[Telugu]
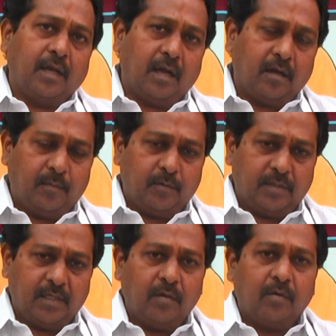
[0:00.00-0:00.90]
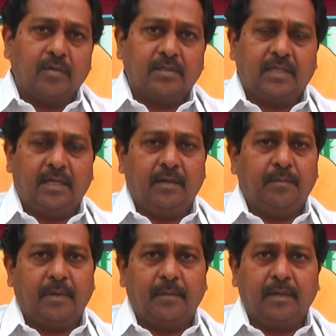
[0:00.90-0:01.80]
కాకపోతే ఒక్కోసారి
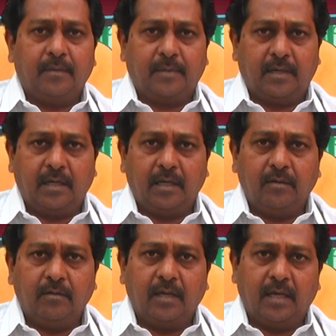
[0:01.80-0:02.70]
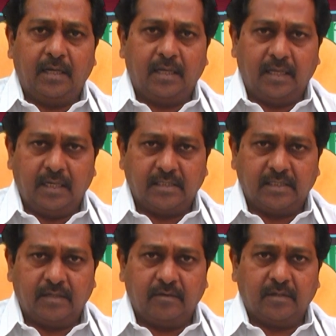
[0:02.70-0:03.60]
ప్రమా ప్రాణానికి కూడా హాని
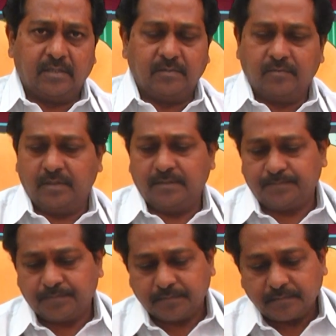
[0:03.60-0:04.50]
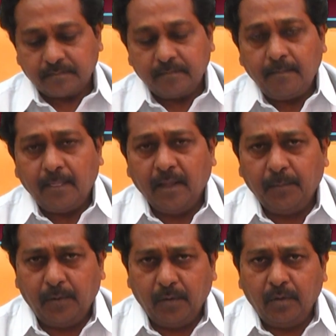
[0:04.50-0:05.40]
కలిగించేట అవకాశం ఉంది
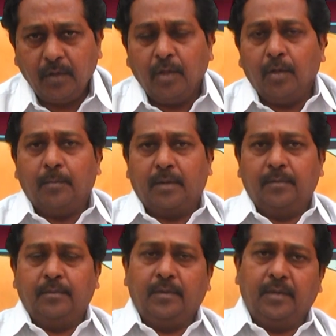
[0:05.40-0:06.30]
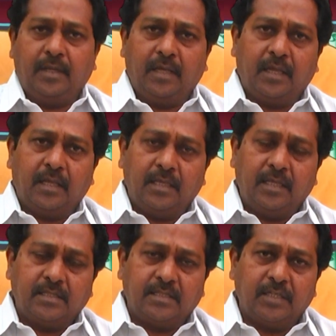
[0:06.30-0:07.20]
ఇప్పుడు మనం ఈ
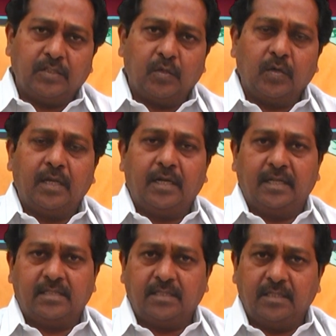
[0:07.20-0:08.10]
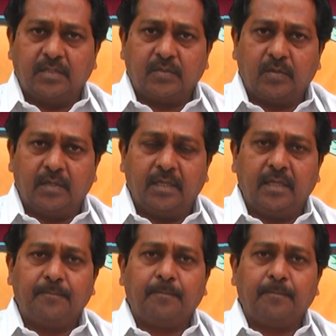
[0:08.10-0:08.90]
ఈ స్టేజ్లో కానీ రెస్ట్ తీసుకొని